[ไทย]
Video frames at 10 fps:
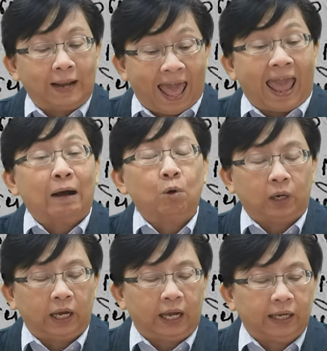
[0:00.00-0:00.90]
แล้ว
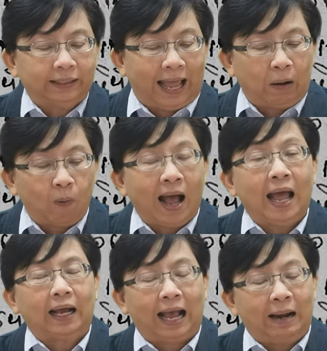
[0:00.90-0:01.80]
นะคะแต่ว่า
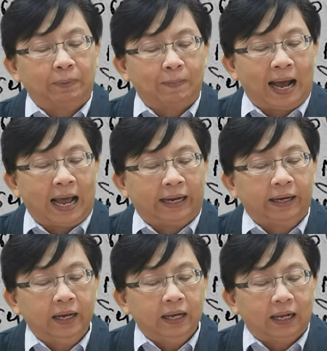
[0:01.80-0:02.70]
การประมาณ
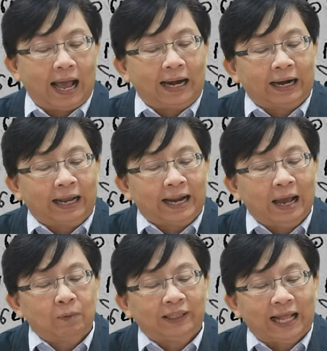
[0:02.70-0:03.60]
การราย
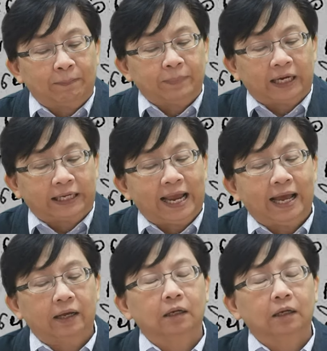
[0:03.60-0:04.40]
ได้ไว้ต่ำอย่างเงี้ย